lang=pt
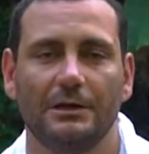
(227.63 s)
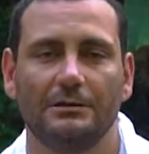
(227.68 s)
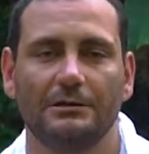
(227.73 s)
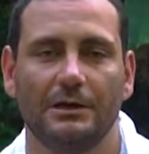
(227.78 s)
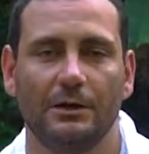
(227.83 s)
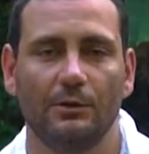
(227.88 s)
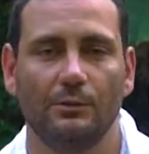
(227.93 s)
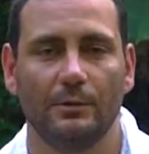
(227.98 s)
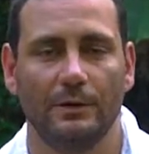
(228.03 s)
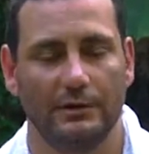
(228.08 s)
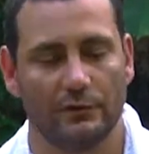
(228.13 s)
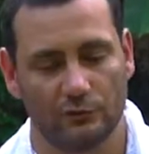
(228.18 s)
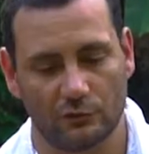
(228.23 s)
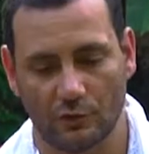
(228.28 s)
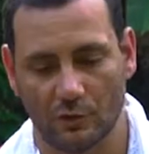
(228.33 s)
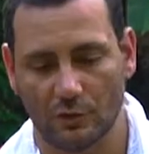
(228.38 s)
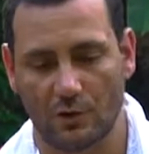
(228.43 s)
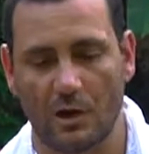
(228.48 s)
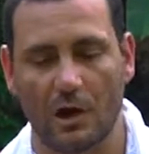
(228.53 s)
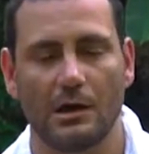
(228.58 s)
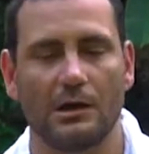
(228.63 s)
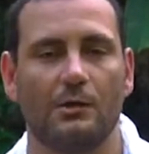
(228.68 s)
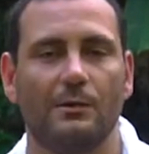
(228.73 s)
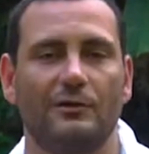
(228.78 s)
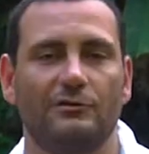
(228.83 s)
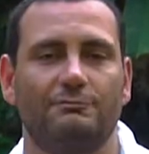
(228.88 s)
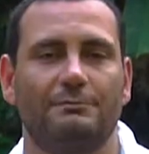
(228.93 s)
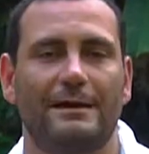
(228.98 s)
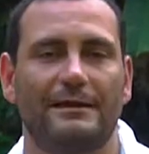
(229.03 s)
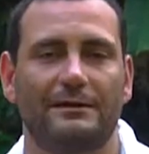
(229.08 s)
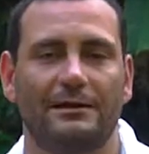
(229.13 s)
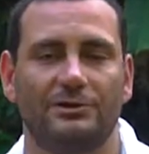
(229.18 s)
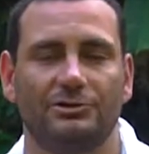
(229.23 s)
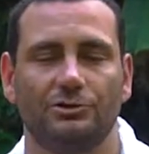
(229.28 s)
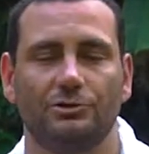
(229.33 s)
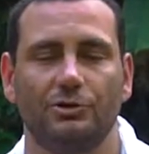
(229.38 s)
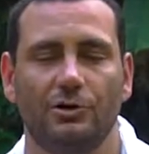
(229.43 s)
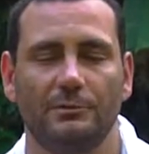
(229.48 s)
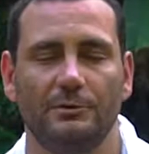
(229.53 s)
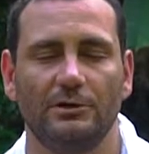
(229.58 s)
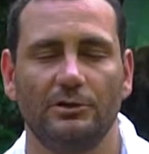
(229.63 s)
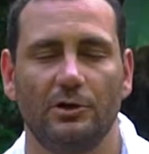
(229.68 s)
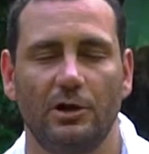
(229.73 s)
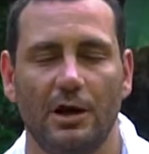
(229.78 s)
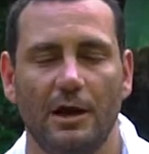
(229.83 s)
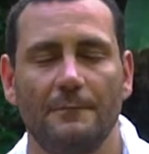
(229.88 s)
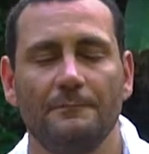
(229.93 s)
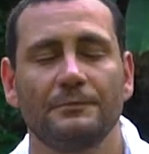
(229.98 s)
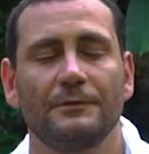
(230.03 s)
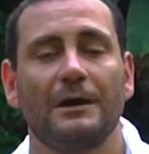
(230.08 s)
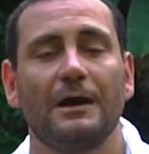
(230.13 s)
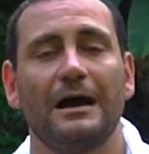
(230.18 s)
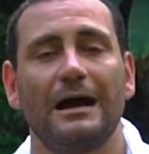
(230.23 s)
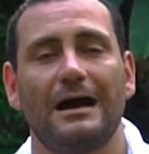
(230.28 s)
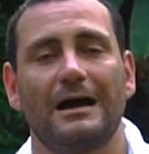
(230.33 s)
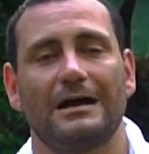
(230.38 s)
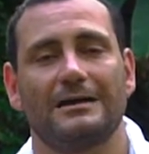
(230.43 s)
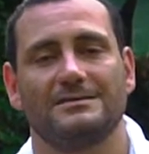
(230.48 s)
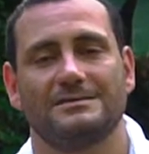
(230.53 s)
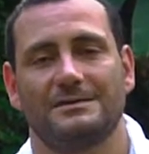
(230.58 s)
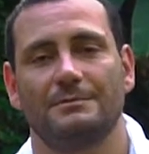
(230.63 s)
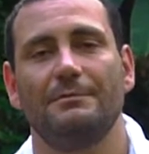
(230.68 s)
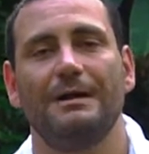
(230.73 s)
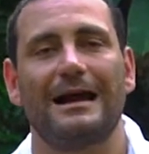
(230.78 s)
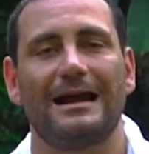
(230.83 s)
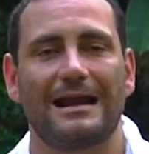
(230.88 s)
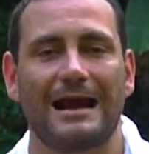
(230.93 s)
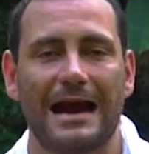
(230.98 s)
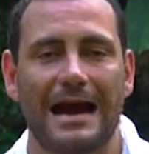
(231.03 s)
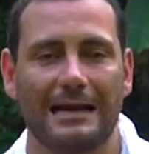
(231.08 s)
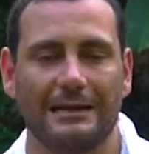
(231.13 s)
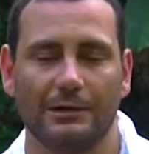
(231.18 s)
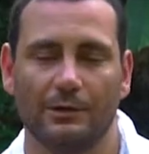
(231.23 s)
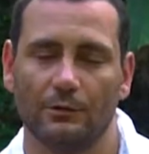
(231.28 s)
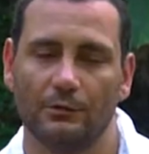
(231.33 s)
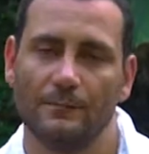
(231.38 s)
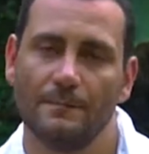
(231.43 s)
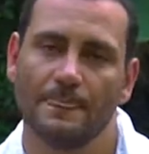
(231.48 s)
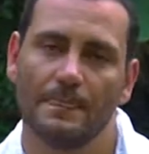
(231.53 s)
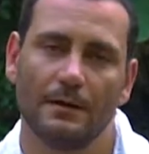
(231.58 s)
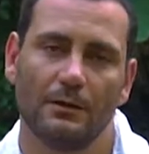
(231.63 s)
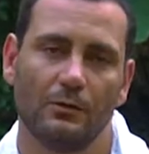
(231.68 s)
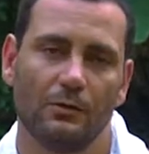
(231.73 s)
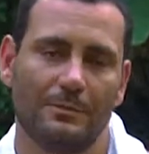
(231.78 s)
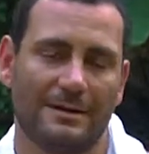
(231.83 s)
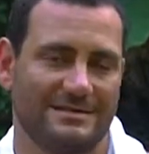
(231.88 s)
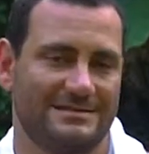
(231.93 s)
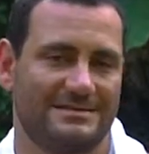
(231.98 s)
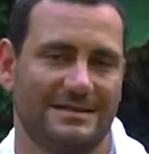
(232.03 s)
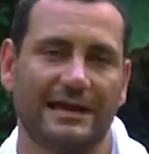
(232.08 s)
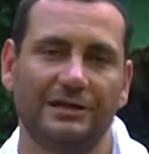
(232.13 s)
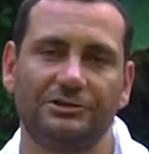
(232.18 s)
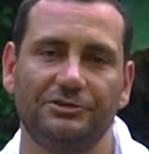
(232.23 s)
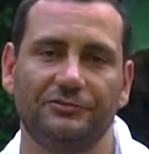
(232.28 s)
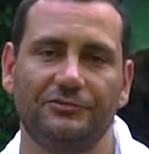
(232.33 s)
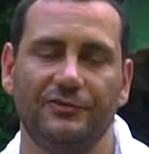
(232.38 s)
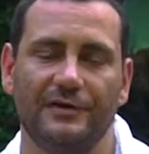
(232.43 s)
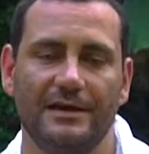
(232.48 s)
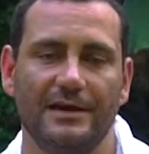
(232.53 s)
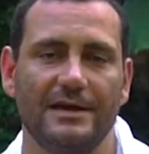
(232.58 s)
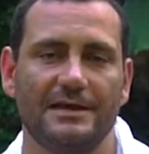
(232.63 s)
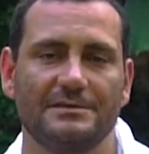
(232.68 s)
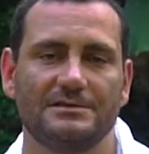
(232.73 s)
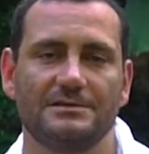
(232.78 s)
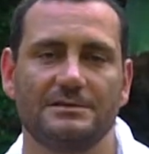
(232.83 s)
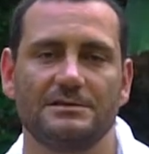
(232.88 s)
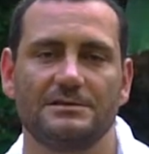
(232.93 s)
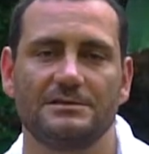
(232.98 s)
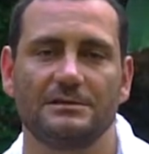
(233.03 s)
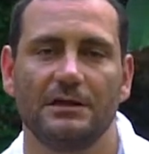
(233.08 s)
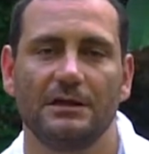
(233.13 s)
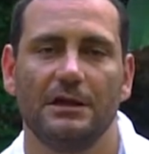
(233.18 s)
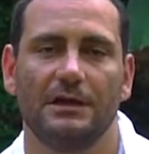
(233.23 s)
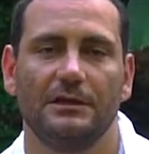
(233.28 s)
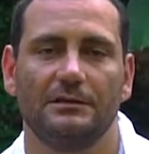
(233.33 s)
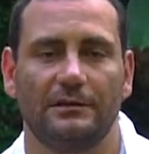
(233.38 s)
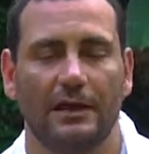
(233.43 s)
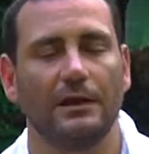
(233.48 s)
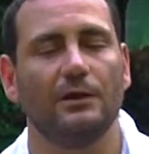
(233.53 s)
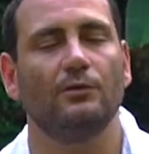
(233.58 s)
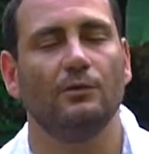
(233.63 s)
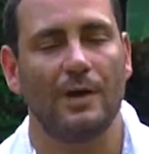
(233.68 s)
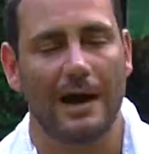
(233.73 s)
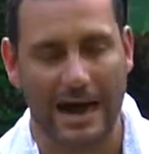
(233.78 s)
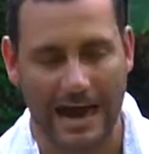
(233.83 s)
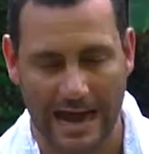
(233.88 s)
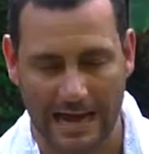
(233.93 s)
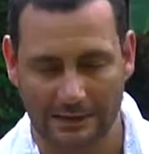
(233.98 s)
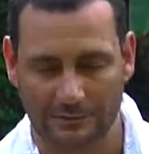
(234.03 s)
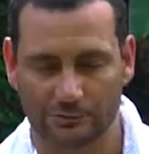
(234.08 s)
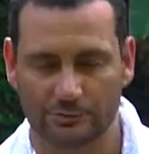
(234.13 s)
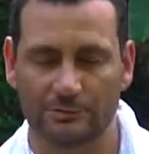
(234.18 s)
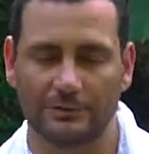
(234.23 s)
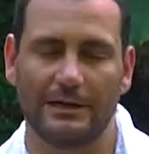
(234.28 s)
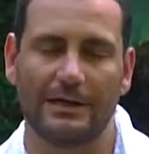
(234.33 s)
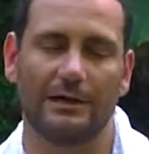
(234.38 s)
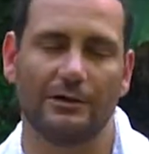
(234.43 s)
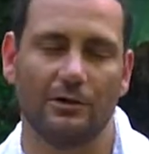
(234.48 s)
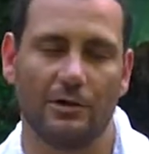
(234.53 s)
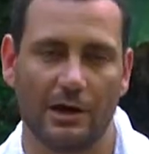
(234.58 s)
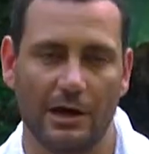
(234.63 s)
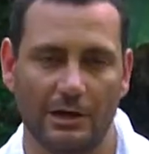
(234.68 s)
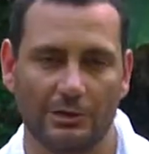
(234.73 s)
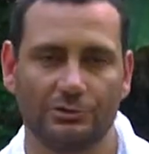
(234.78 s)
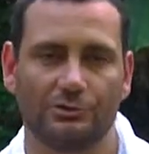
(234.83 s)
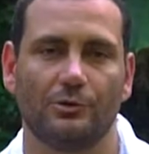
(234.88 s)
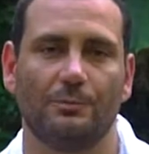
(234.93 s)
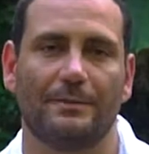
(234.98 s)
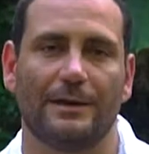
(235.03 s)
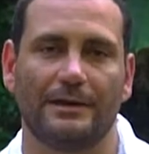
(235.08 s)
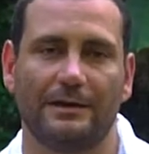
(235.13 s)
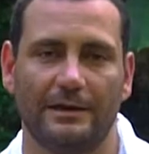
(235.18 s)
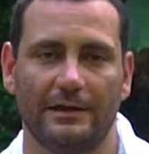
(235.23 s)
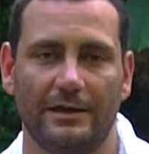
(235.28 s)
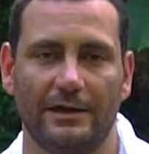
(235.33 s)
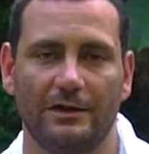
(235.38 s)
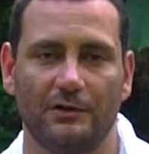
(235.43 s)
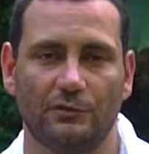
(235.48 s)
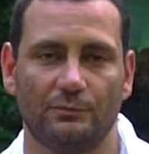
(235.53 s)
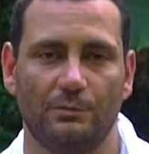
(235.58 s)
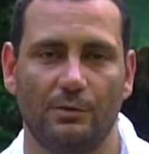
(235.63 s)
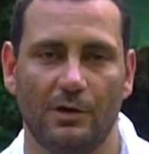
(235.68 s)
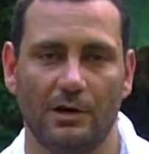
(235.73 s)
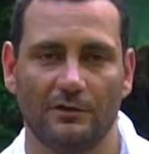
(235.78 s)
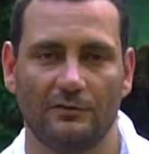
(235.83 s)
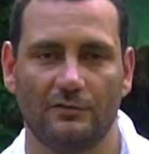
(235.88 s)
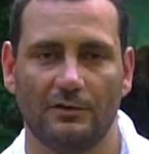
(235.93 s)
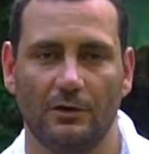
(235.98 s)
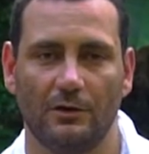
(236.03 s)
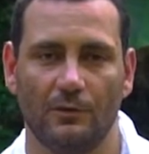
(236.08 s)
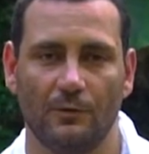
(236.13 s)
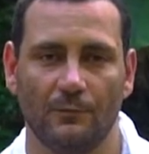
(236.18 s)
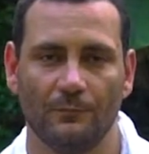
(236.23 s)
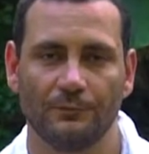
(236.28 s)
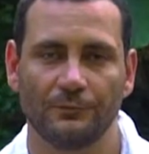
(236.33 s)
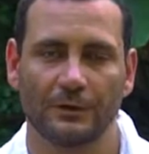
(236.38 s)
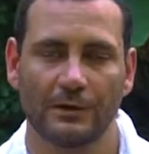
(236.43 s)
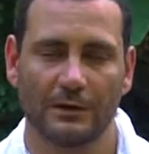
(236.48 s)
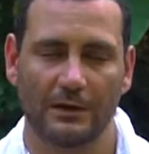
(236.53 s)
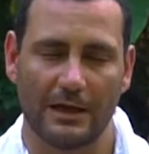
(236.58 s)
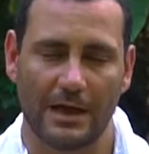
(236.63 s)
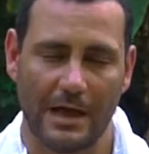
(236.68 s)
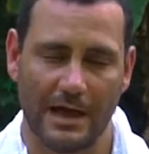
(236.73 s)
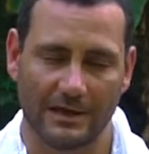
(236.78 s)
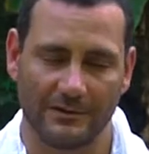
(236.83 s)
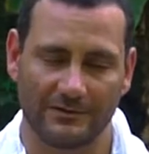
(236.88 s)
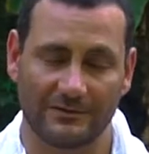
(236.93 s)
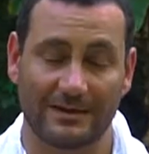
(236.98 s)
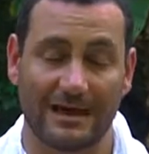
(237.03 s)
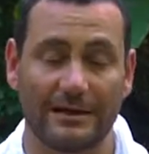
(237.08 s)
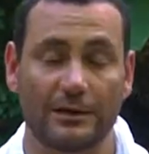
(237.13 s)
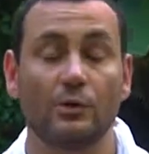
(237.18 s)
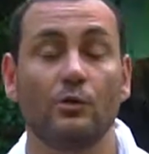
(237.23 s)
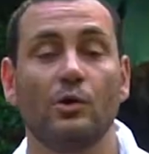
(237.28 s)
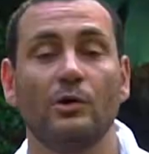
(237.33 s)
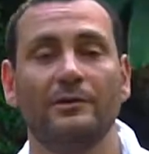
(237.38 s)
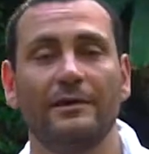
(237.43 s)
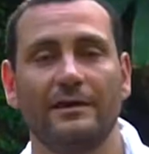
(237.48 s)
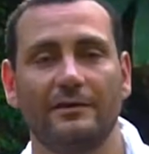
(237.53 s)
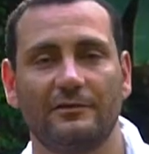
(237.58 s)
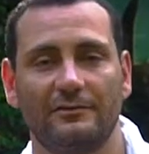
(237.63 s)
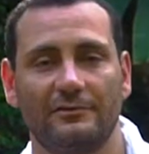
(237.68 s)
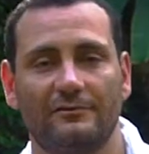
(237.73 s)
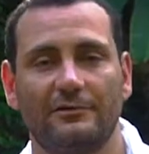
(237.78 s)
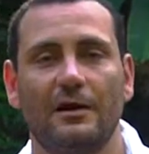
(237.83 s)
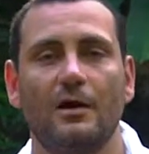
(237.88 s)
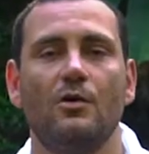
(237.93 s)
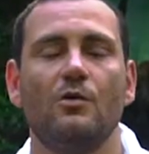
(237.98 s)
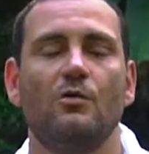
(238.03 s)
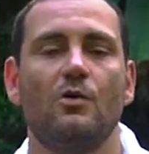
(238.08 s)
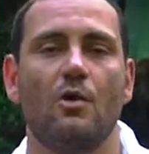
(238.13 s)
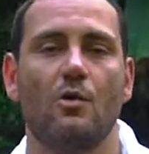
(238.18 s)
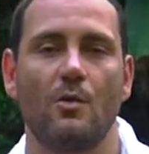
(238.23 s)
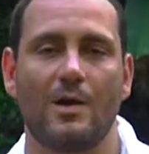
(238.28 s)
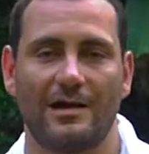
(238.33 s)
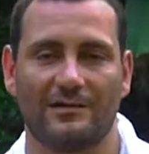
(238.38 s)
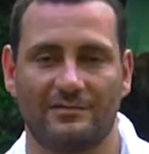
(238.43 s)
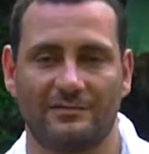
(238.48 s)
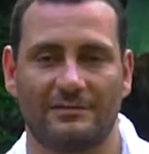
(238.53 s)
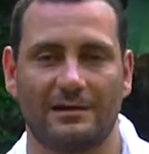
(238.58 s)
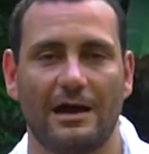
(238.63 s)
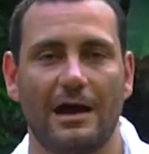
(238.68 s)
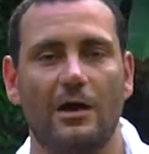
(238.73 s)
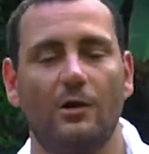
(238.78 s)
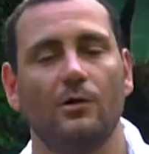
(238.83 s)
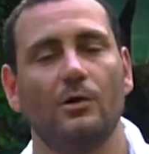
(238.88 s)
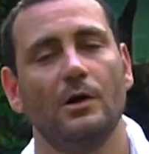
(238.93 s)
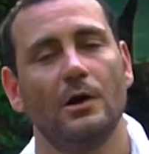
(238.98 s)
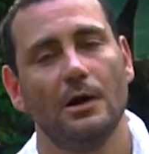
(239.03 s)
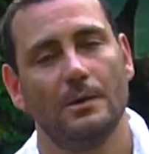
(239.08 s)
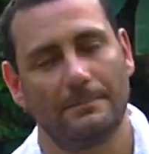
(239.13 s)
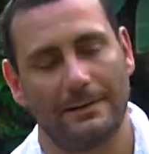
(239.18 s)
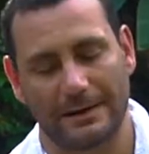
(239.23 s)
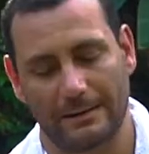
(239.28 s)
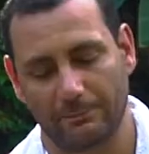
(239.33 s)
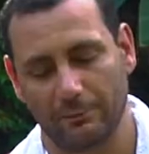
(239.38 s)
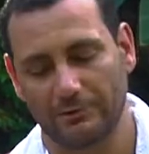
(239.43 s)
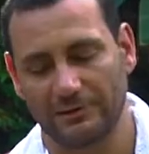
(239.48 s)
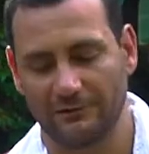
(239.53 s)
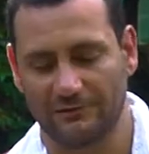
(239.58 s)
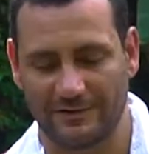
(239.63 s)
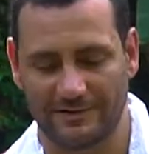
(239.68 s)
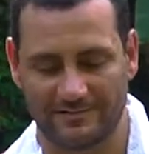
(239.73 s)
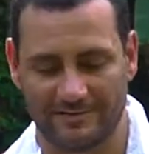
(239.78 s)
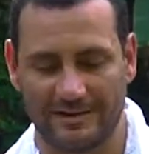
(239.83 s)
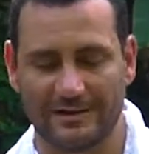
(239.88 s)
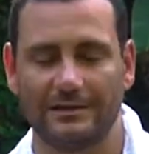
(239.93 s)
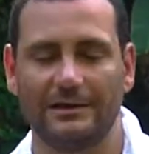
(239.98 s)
Então eles colocam as pedras de dominó, as embaralham umas sete vezes, tem um ato, né, lógico, para que eles possam é, estar em conexão com o astral para poder fazer a